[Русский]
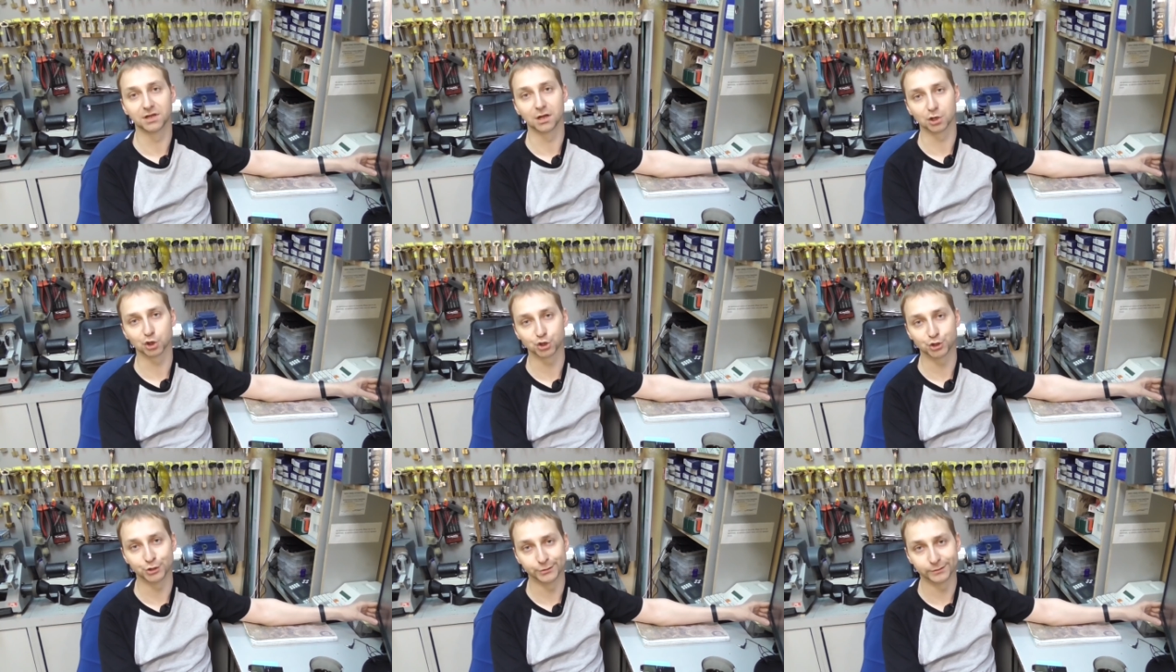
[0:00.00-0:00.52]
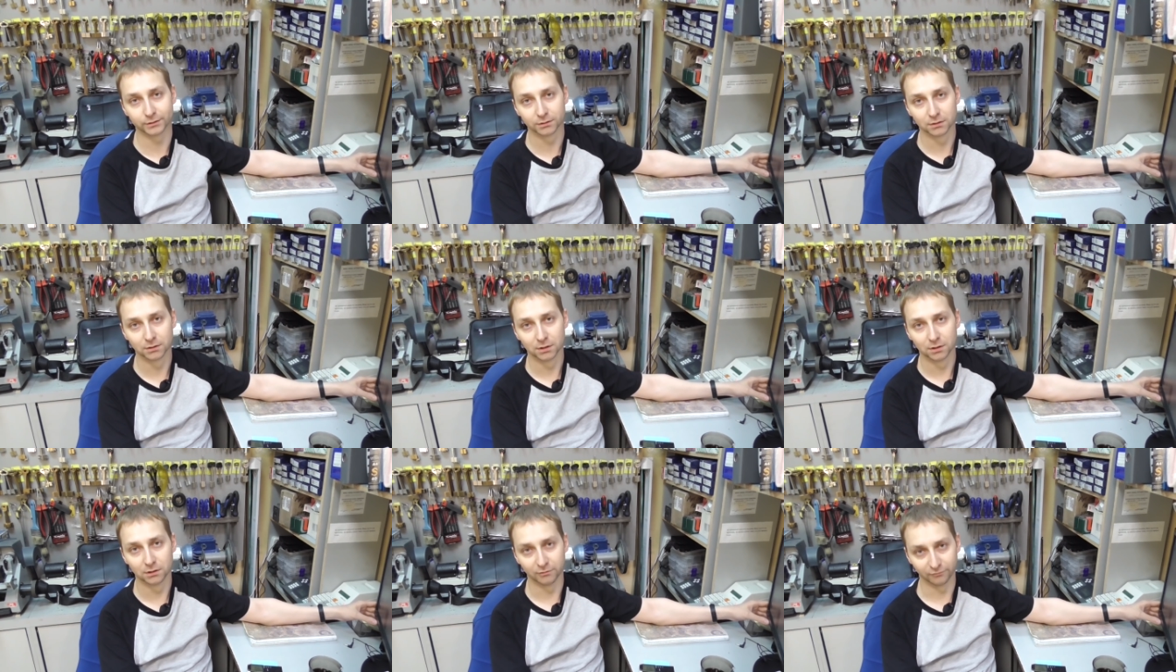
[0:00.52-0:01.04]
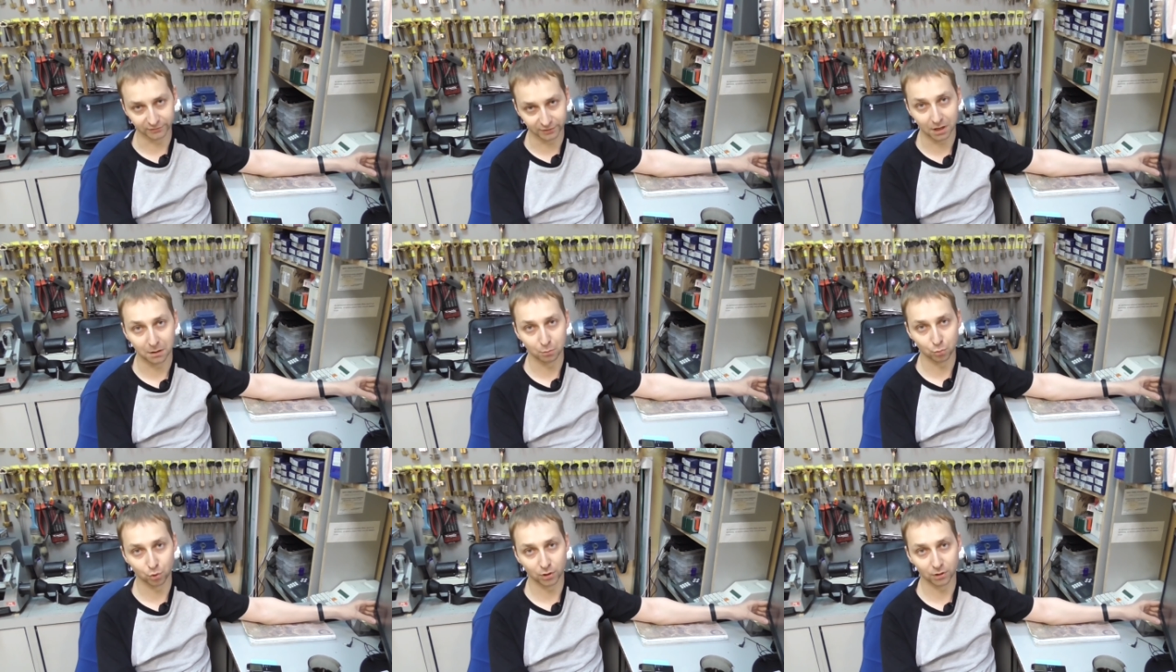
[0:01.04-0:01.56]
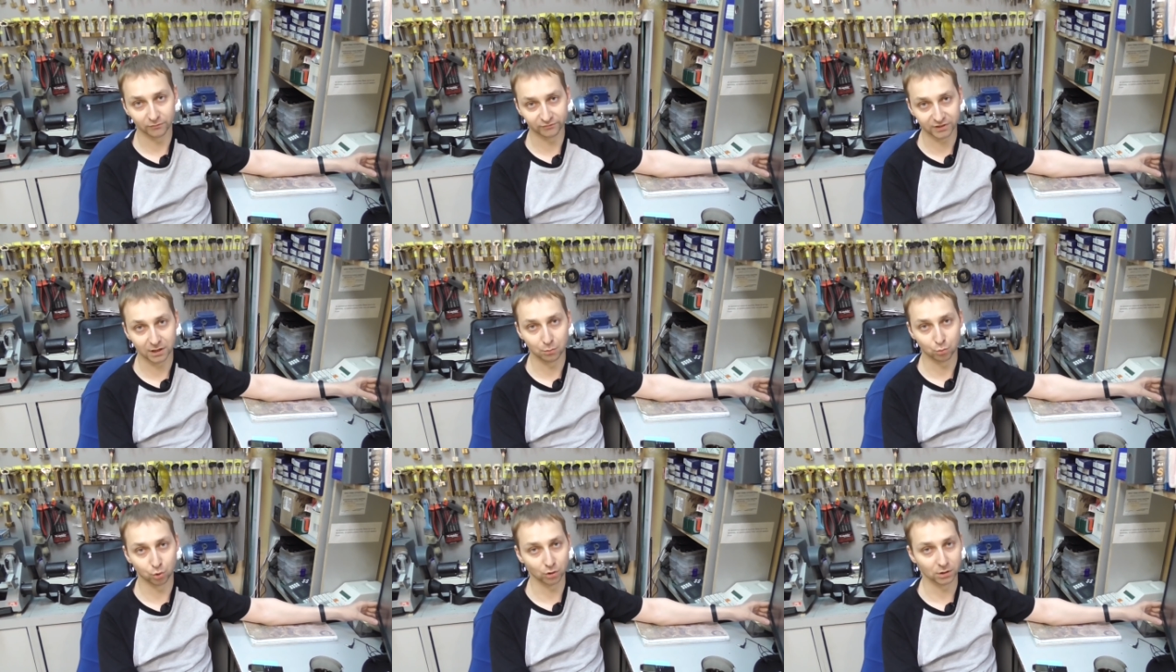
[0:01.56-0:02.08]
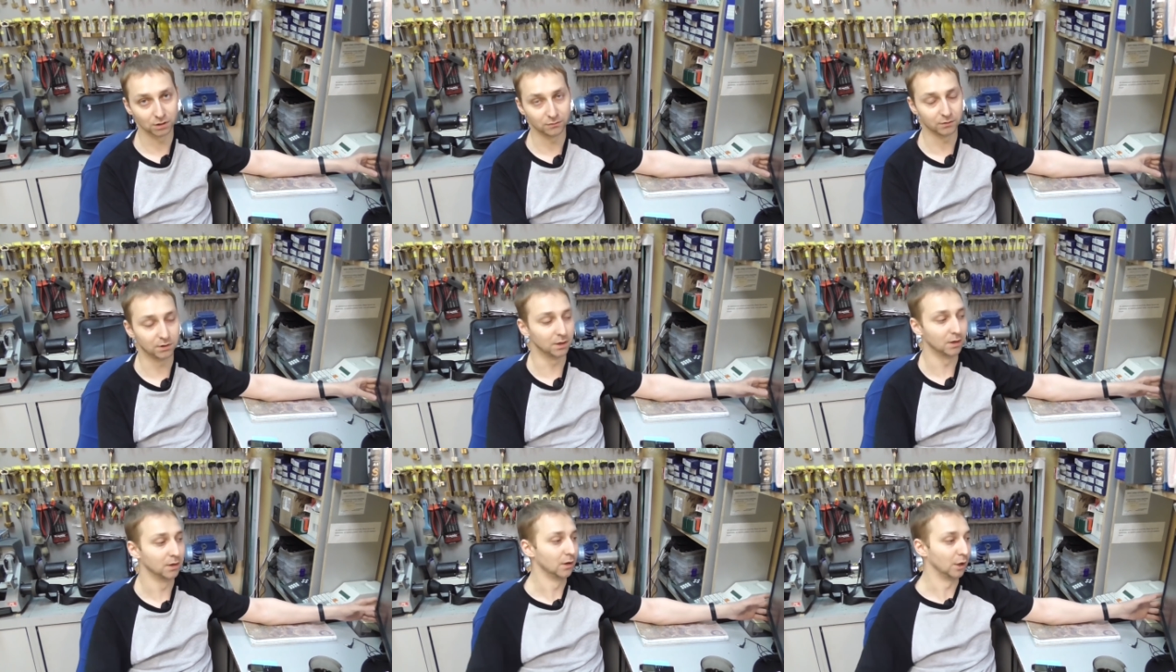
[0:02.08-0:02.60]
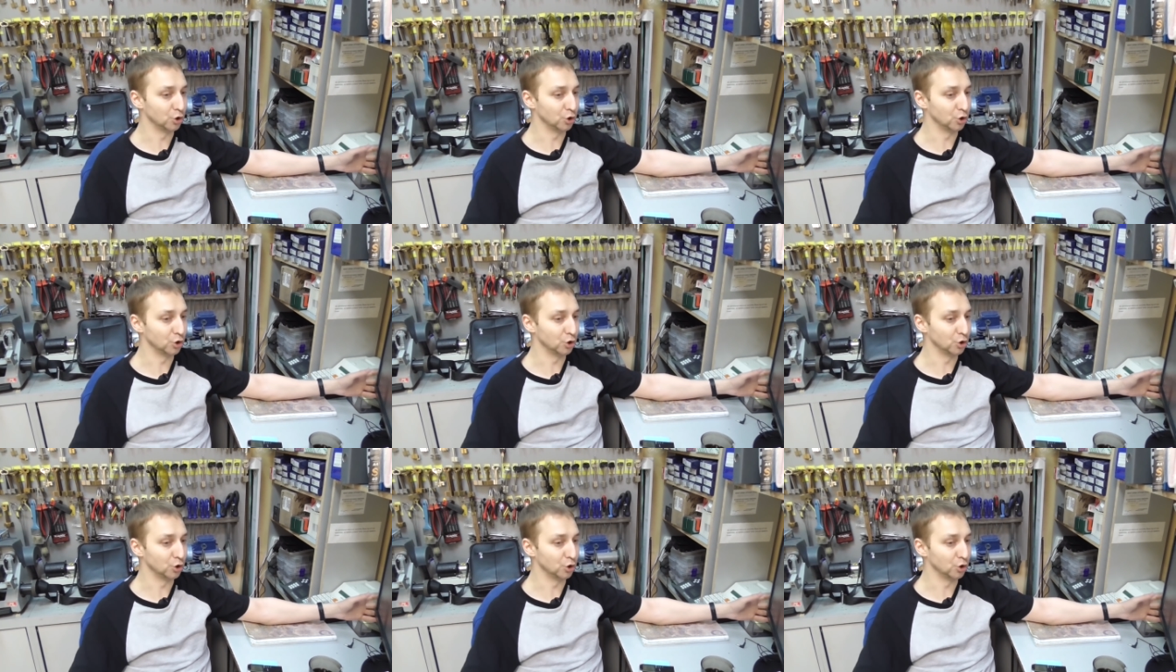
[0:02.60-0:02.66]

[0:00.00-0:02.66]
торчит в тамбуре, в тамбурной двери.